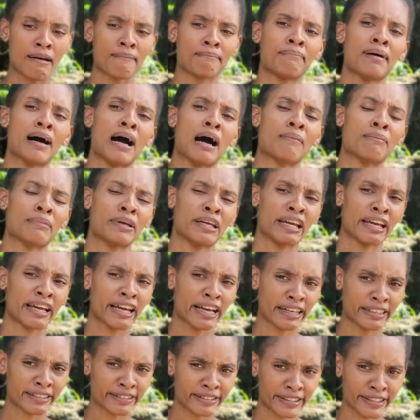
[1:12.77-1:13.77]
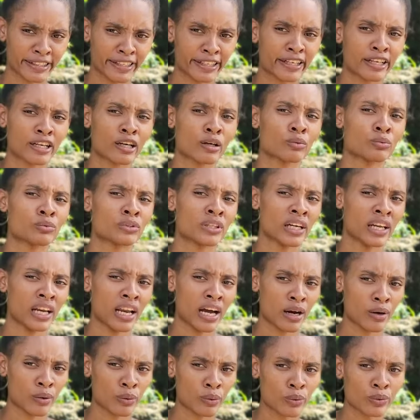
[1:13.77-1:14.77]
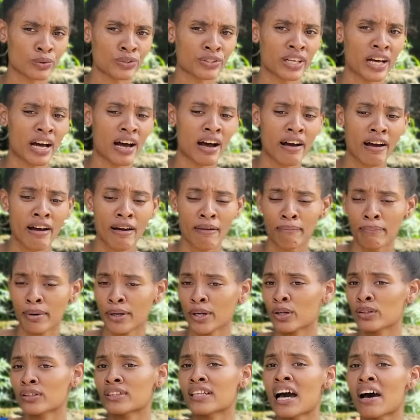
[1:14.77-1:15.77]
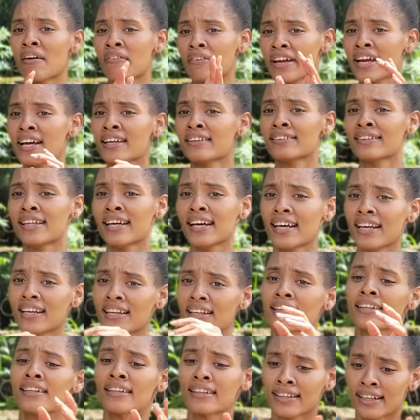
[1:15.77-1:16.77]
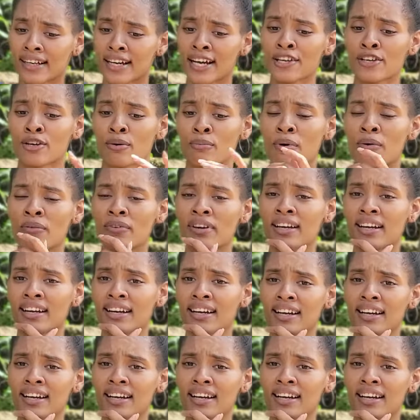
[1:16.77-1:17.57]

Para mí que sí, que usted la usa. Pero está bien, dele, que yo me voy a